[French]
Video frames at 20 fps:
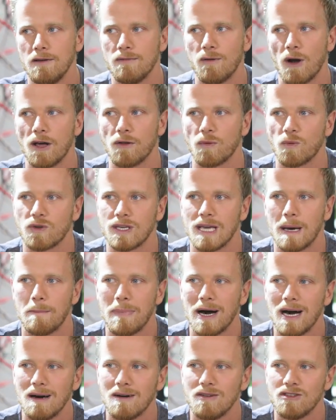voilà, donc il n'y a
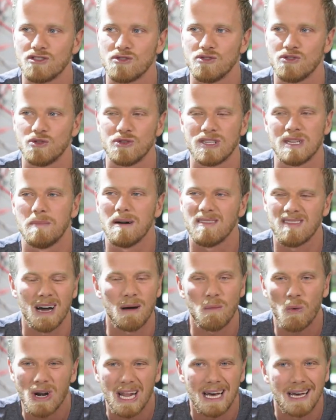pas, je ne sais pas
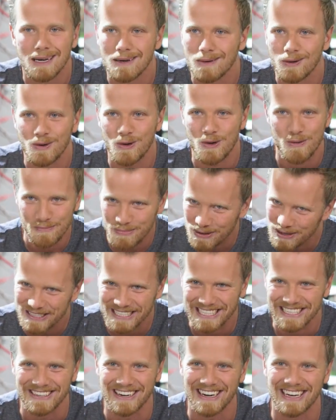vraiment le, buzz
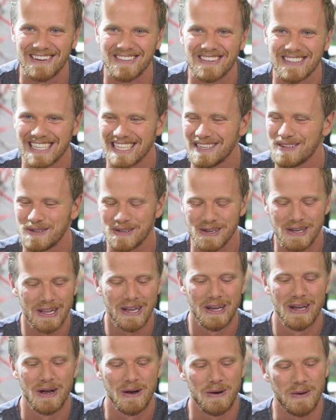qu'il y aura à la rentrée,
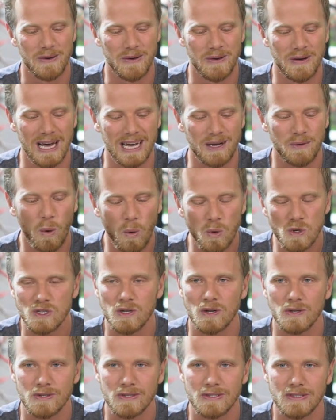la grosse
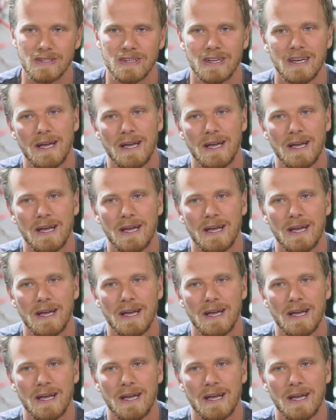tendance.